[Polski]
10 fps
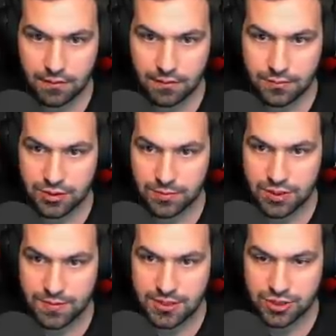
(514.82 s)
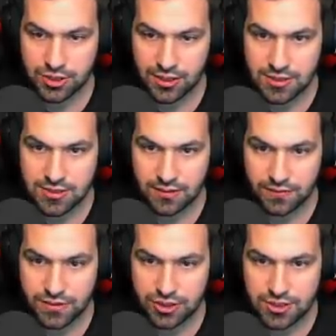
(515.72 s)
Muszę mu zrobić skrzynkę i
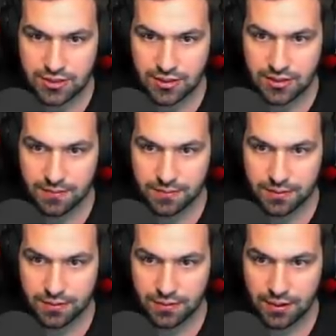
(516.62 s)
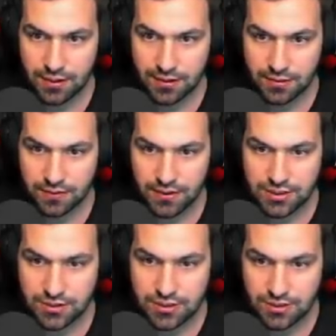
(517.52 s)
zostawić w skrzynce tej temy, bo jak on nie
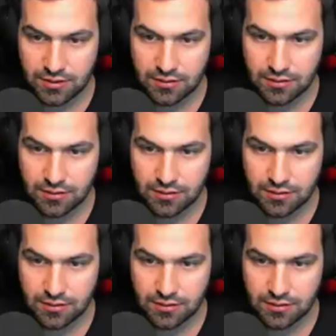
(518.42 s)
wejdzie, to co?